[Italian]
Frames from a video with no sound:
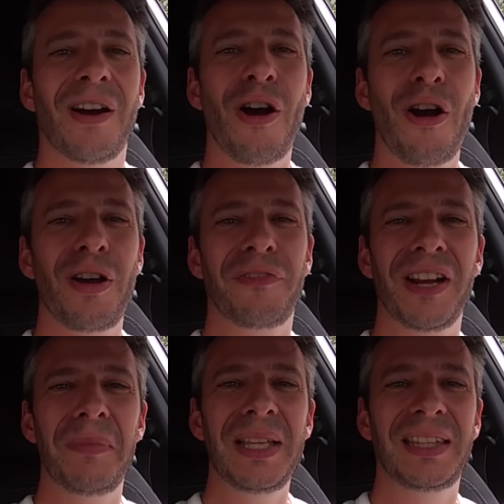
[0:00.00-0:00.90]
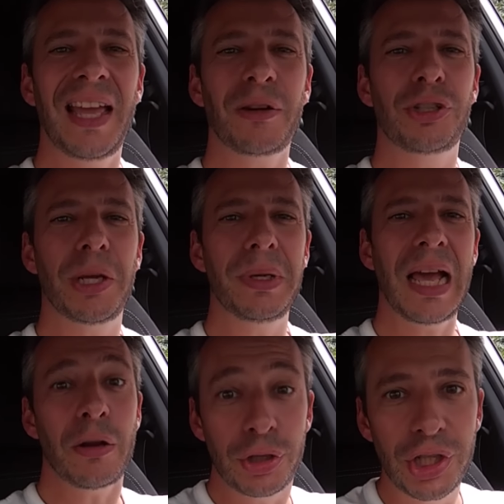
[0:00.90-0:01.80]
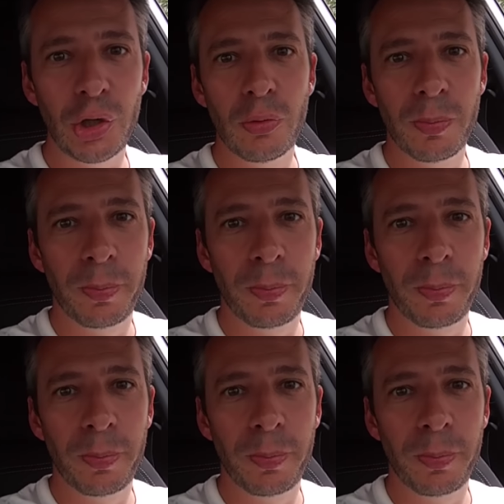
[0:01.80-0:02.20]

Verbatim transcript: Oh, e finalmente eccoci a Milano, sì, un